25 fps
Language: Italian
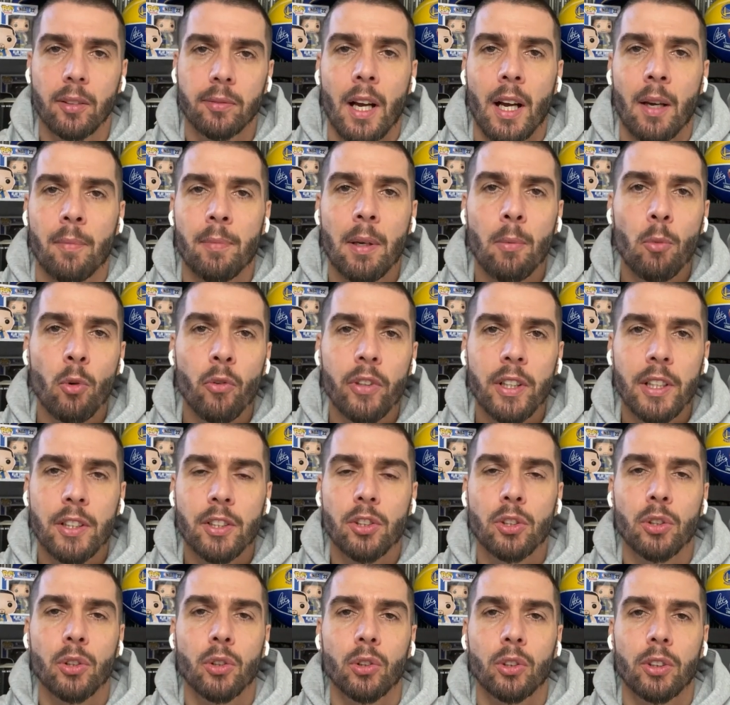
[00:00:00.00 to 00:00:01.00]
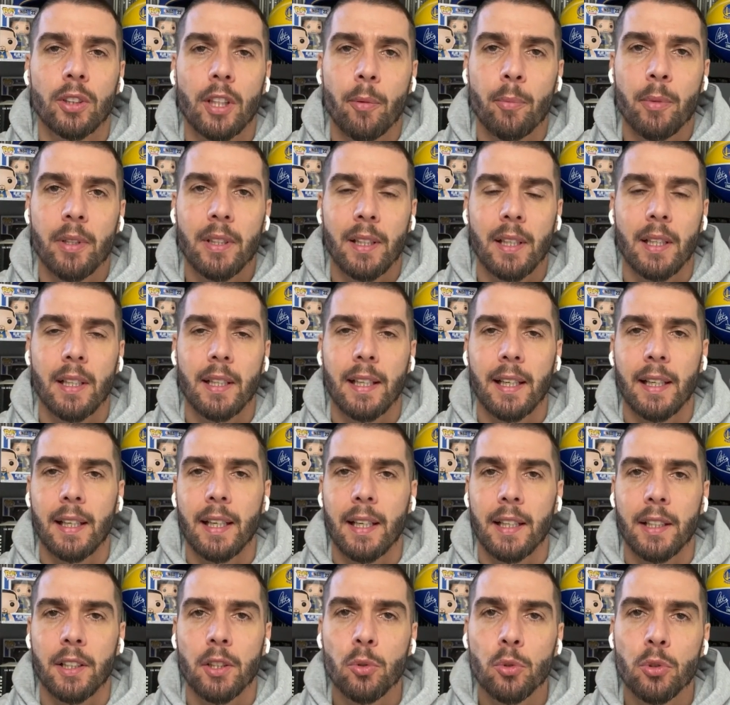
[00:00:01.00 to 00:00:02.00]
Abbiamo visto tramite il
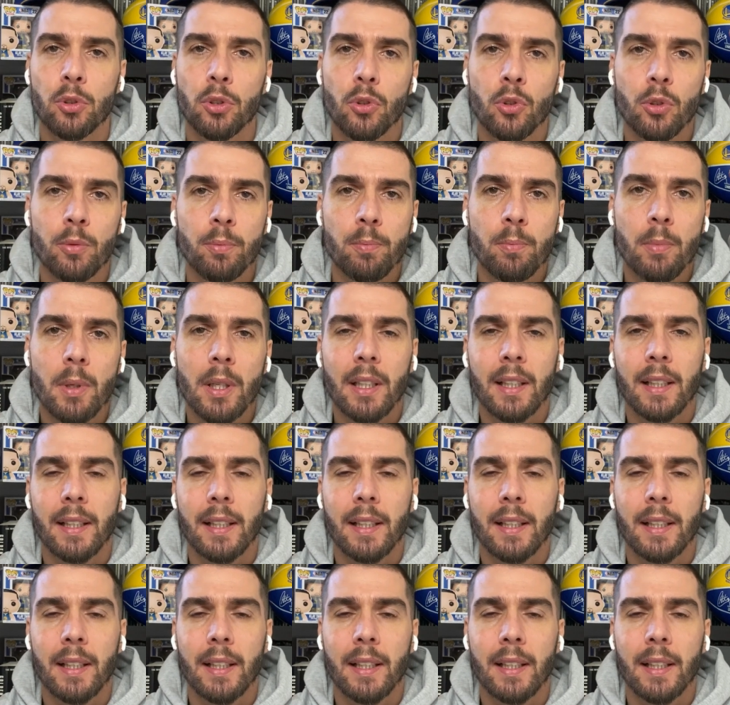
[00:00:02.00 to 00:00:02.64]
canale YouTube